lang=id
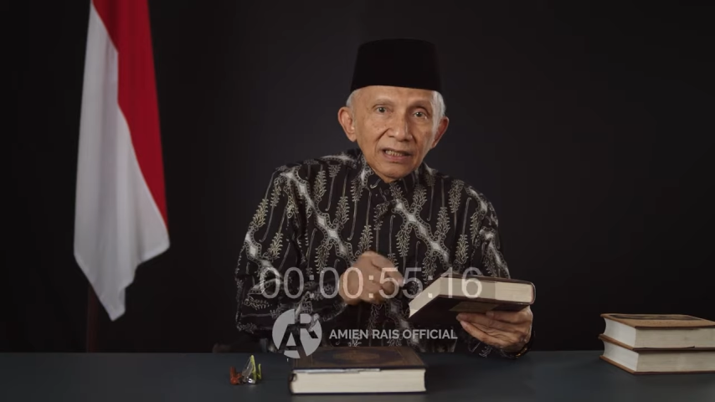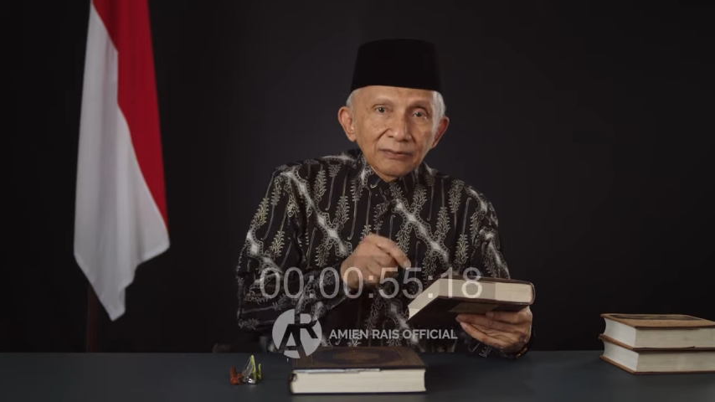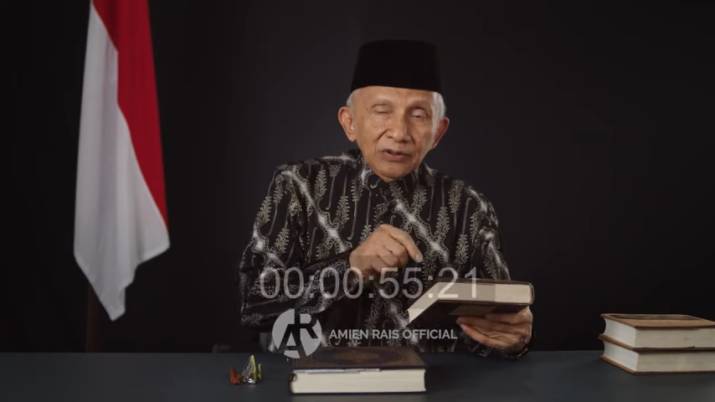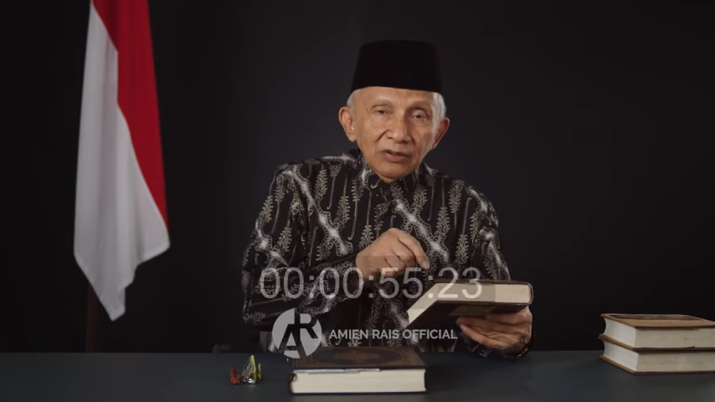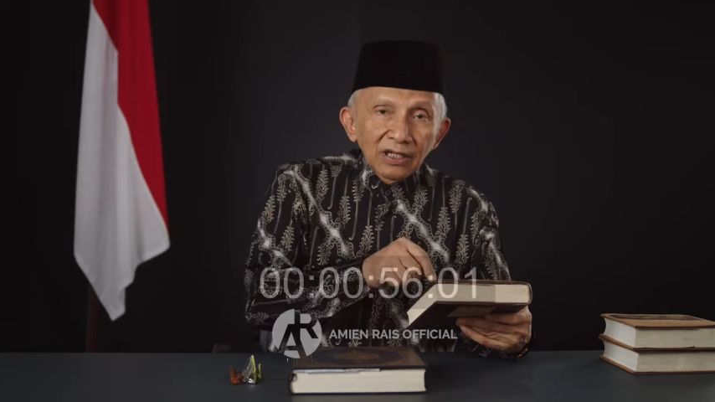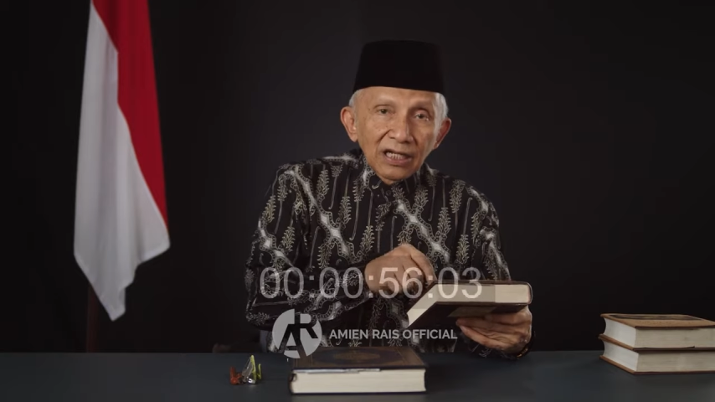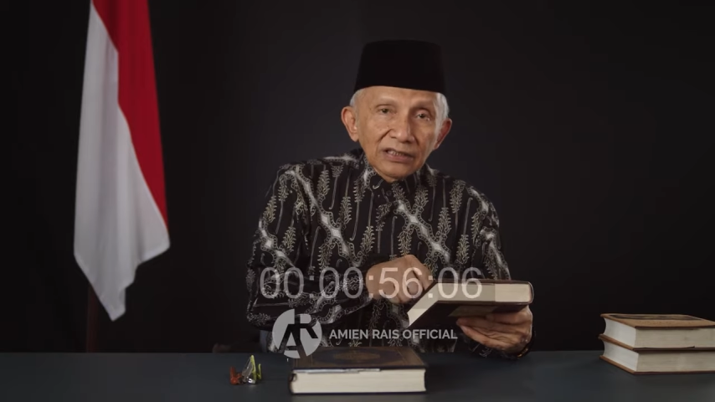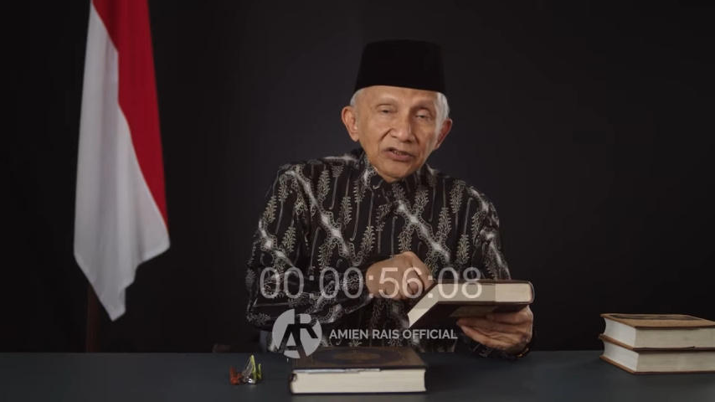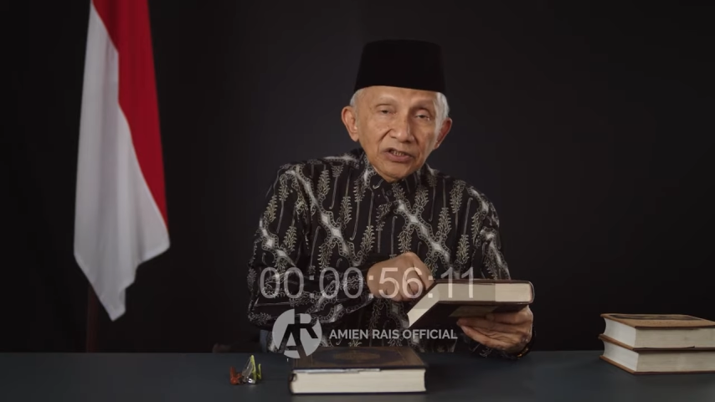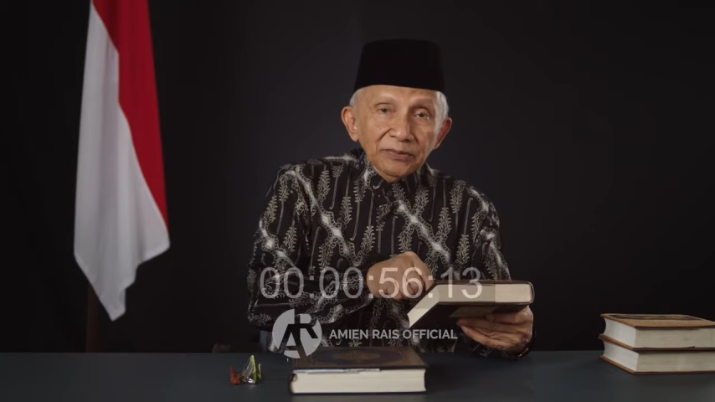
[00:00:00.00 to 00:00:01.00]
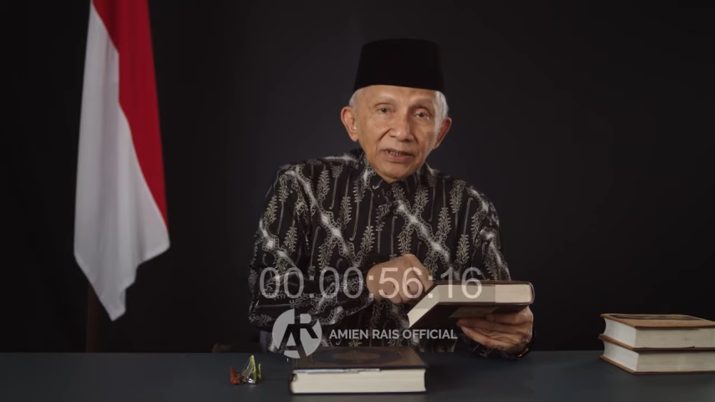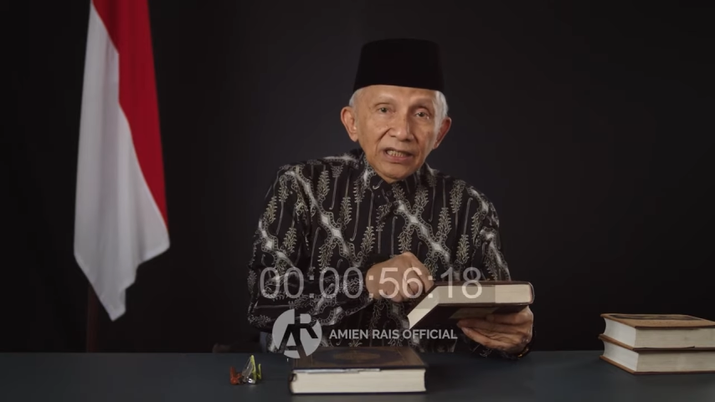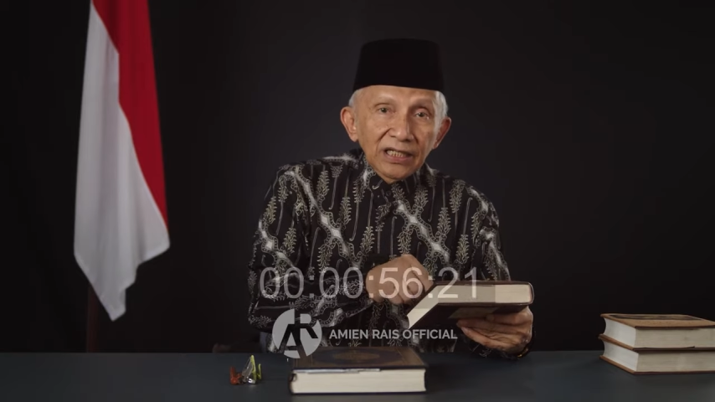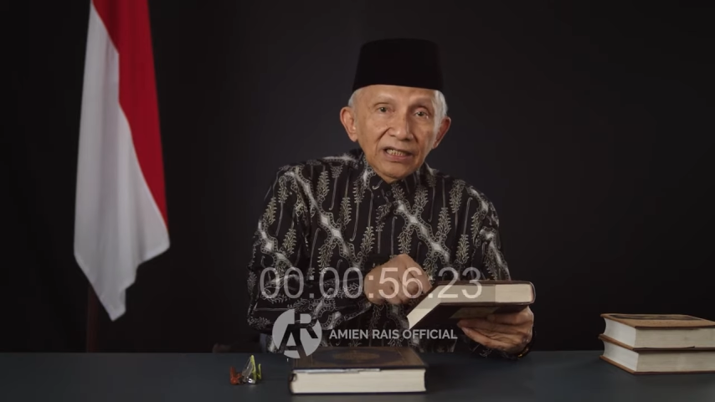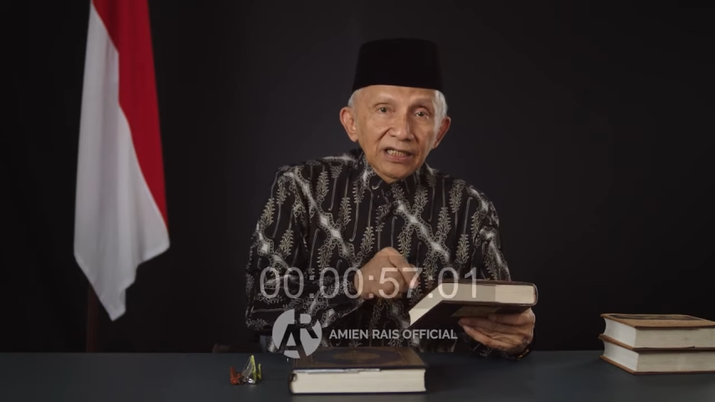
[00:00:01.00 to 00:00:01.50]
Kebetulan George
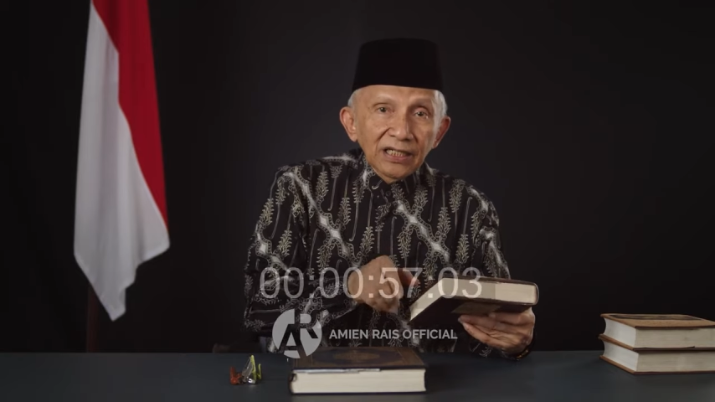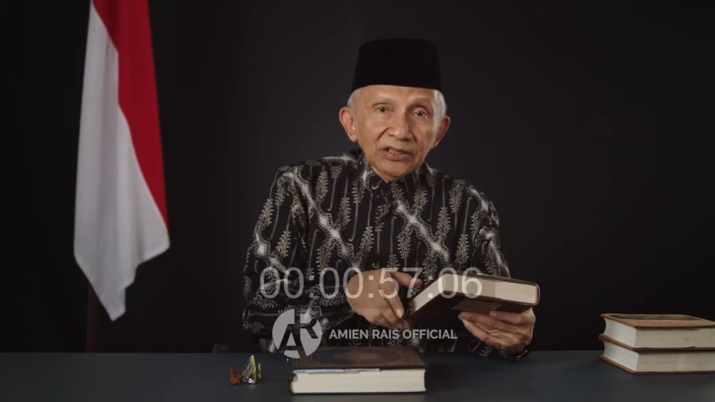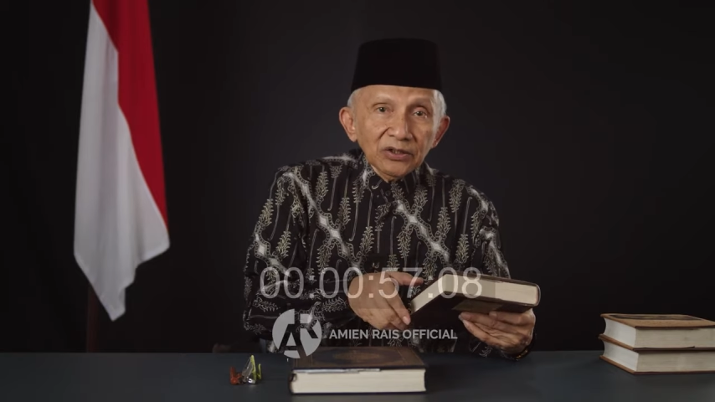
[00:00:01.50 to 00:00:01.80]
Milley ini